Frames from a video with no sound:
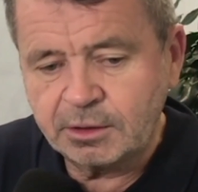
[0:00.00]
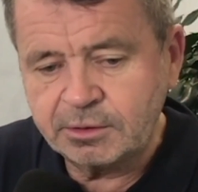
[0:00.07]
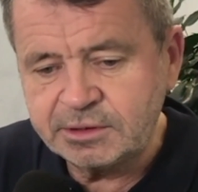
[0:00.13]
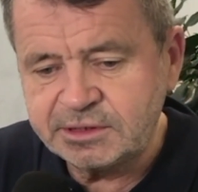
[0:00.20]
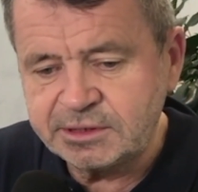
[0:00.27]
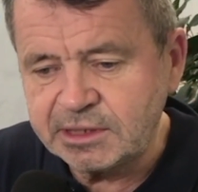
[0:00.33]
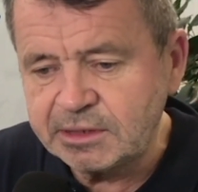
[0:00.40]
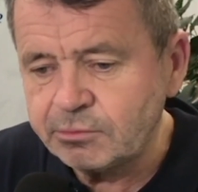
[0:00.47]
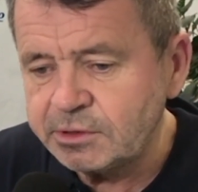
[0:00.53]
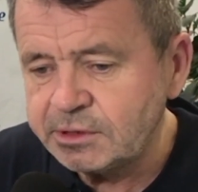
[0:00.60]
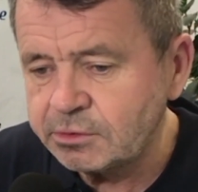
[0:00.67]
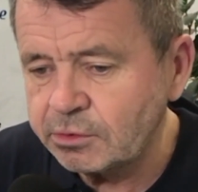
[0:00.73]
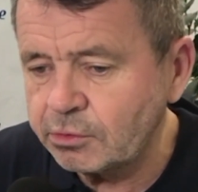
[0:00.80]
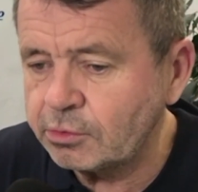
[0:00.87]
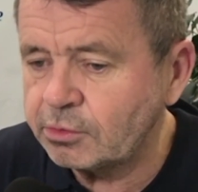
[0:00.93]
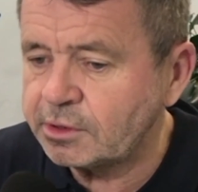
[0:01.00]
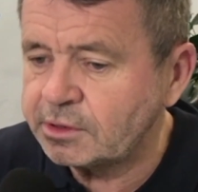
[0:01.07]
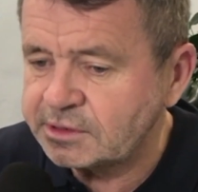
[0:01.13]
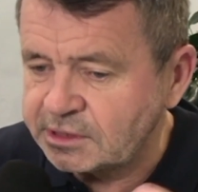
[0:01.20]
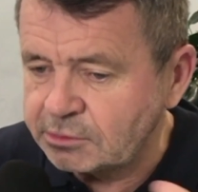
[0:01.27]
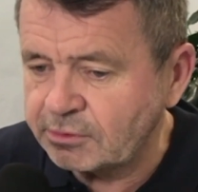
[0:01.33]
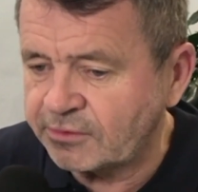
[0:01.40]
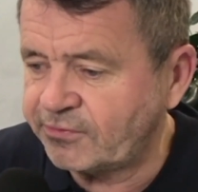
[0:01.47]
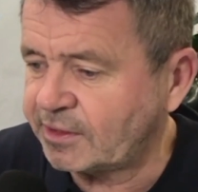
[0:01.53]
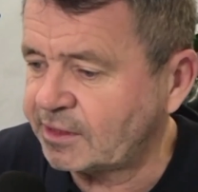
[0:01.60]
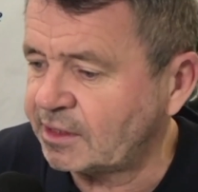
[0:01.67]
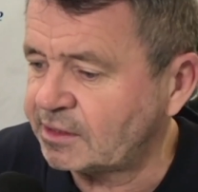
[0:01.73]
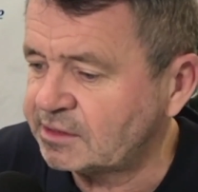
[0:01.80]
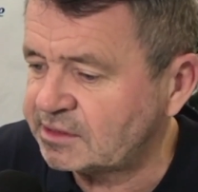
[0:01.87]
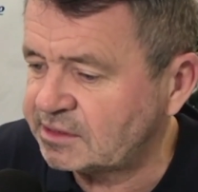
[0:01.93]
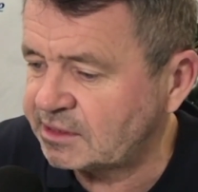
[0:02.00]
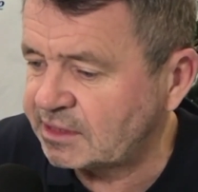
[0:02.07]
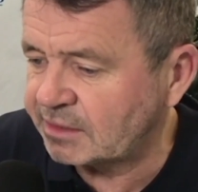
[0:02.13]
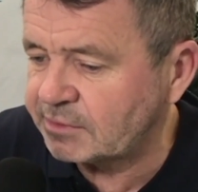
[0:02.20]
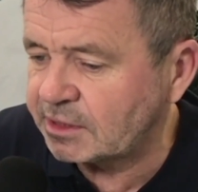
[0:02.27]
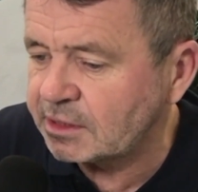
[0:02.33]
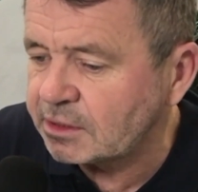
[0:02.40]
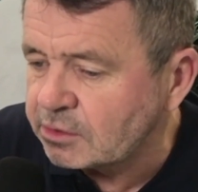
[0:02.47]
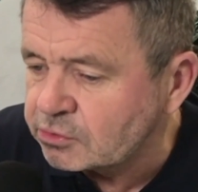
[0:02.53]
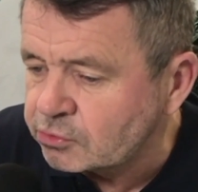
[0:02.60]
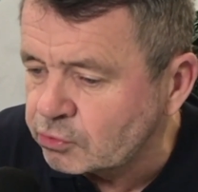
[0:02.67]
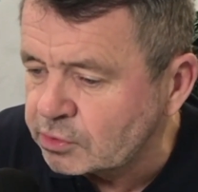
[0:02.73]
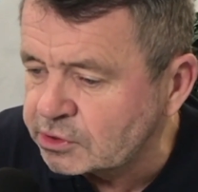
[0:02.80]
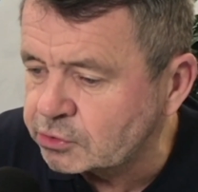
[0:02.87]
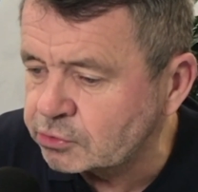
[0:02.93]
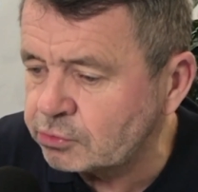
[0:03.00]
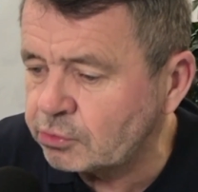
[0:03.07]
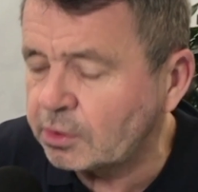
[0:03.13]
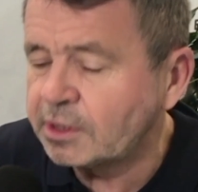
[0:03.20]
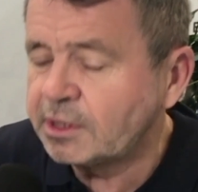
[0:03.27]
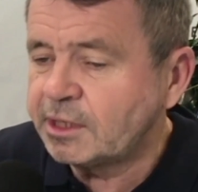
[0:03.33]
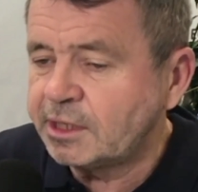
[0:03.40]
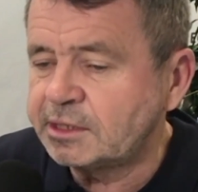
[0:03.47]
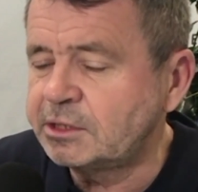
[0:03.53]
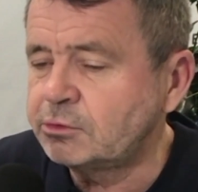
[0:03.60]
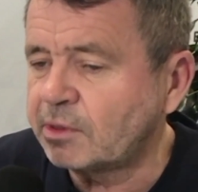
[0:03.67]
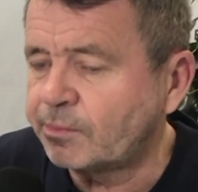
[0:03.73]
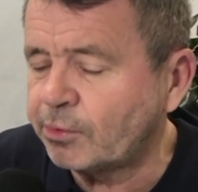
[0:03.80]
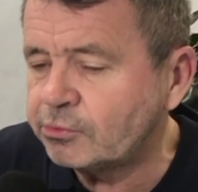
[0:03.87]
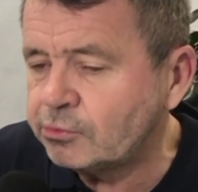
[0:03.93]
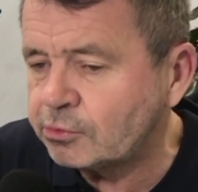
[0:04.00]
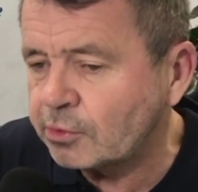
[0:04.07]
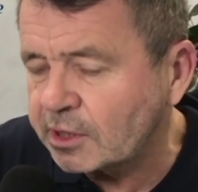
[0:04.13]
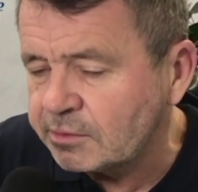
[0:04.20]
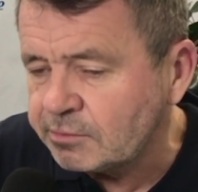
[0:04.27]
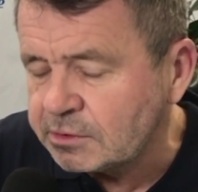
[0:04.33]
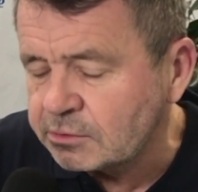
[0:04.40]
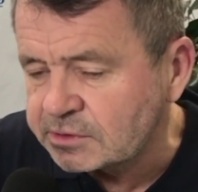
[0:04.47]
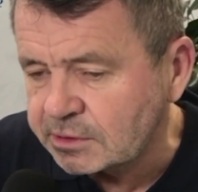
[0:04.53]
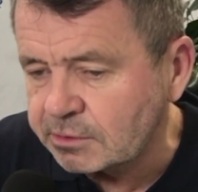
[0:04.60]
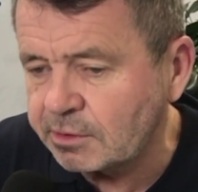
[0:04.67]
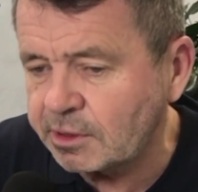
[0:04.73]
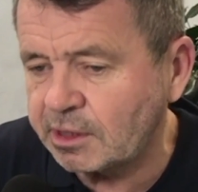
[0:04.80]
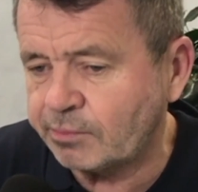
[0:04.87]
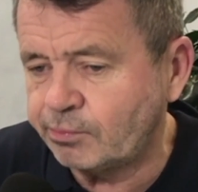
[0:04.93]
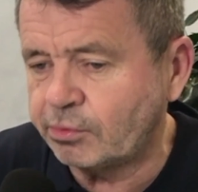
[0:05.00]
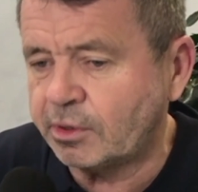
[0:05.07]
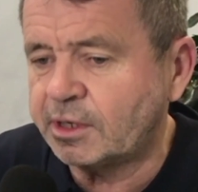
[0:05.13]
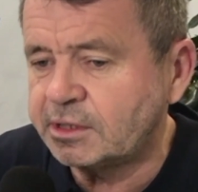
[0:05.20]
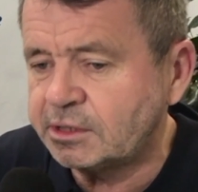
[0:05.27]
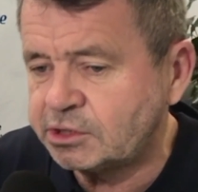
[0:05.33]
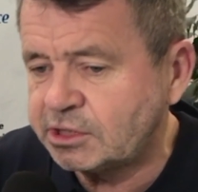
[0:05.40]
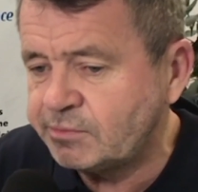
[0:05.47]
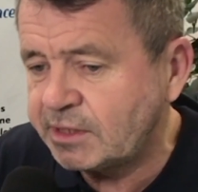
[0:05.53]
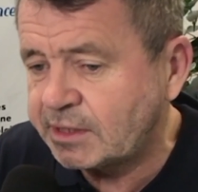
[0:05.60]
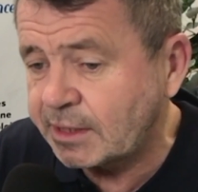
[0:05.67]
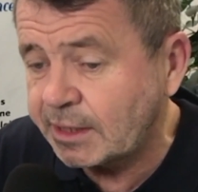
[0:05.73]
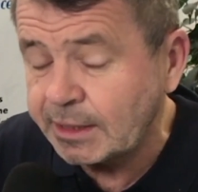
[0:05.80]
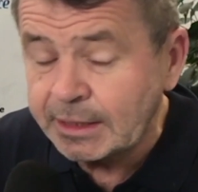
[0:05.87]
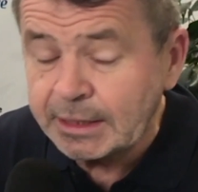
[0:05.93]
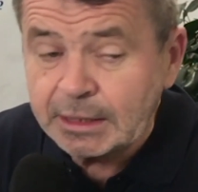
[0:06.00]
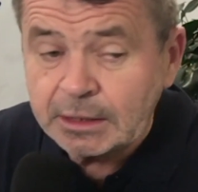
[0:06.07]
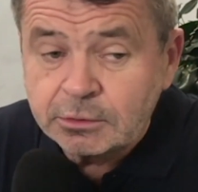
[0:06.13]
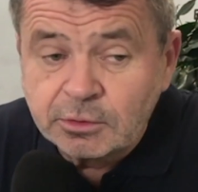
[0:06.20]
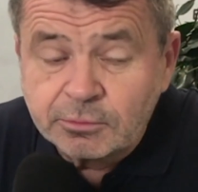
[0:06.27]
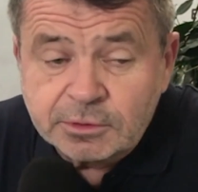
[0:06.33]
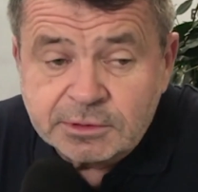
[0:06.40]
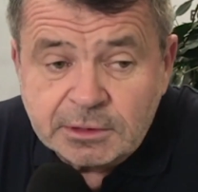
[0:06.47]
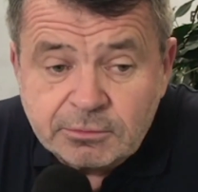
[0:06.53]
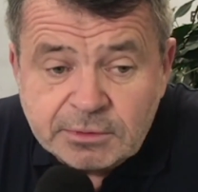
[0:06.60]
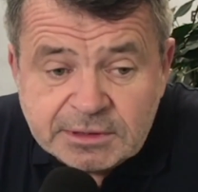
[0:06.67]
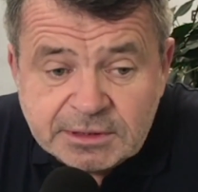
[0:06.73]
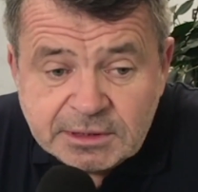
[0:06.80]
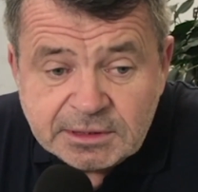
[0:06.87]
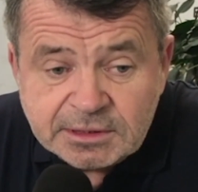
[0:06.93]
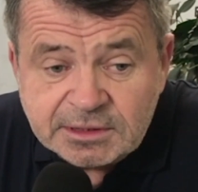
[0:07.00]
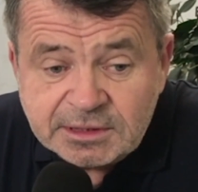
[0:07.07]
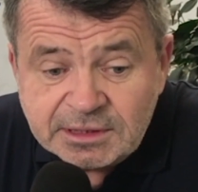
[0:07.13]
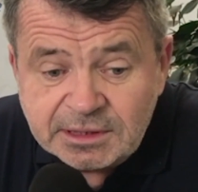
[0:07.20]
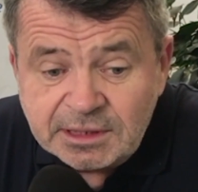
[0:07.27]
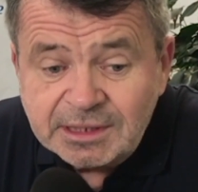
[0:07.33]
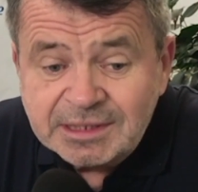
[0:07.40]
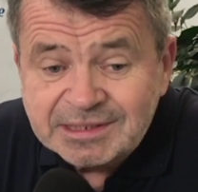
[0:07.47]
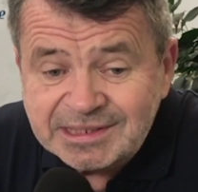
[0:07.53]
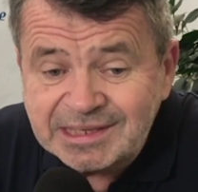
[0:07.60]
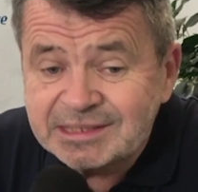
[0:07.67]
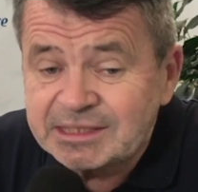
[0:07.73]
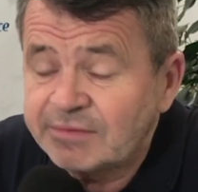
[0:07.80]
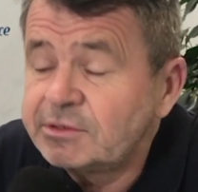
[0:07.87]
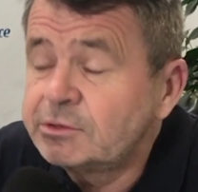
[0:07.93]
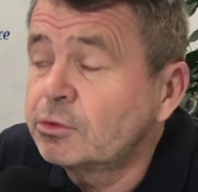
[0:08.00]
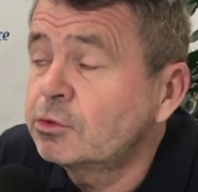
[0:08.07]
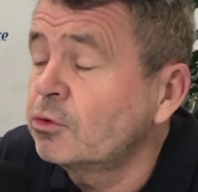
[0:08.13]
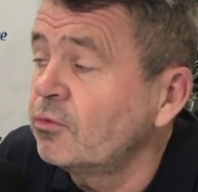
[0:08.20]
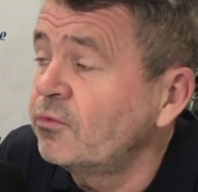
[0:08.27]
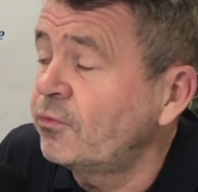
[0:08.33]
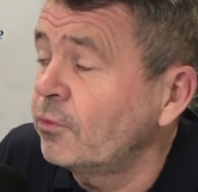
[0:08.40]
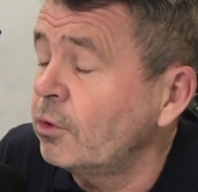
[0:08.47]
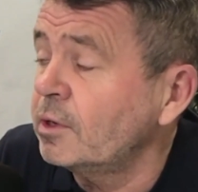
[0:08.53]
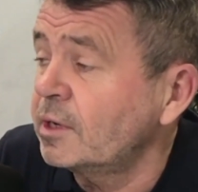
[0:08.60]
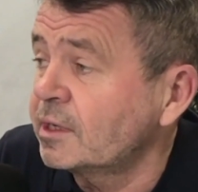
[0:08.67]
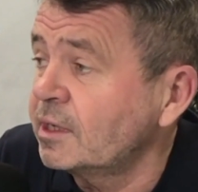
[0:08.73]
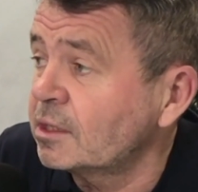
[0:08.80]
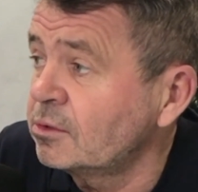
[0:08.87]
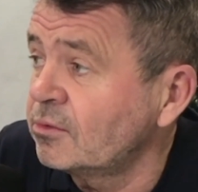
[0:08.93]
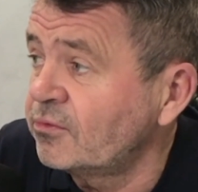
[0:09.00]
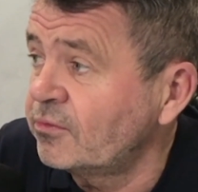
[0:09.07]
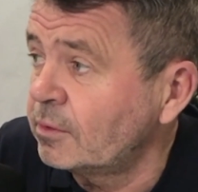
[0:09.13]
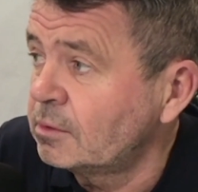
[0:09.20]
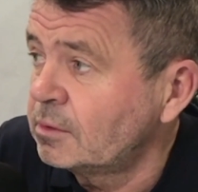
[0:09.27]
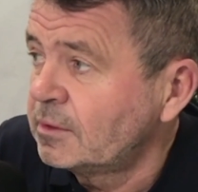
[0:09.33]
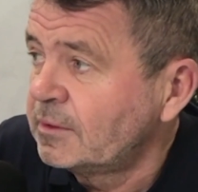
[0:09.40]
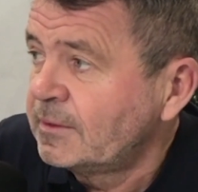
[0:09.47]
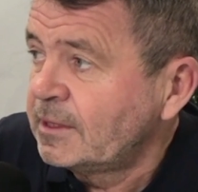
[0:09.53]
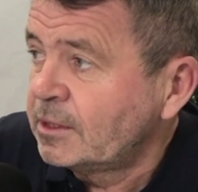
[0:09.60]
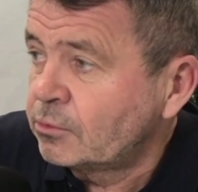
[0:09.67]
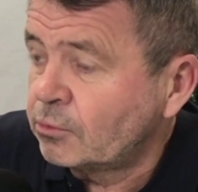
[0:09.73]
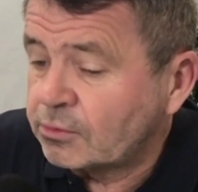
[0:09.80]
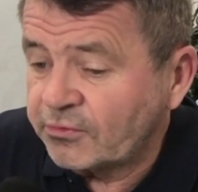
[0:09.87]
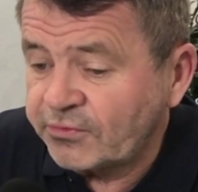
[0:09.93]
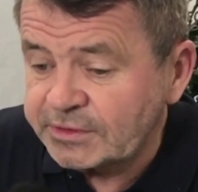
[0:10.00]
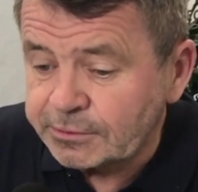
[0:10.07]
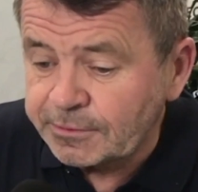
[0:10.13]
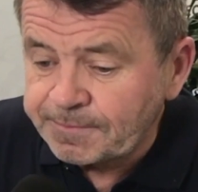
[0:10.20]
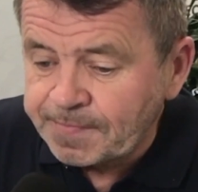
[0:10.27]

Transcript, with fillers: ici les Moulineaux et qui doit faire garder ses gamins tous les jours et qui doit prendre une heure et demie de TER pour aller chez Mickey, demandez-lui si, si c'est un service de confort la garde d'enfants. Donc en fait,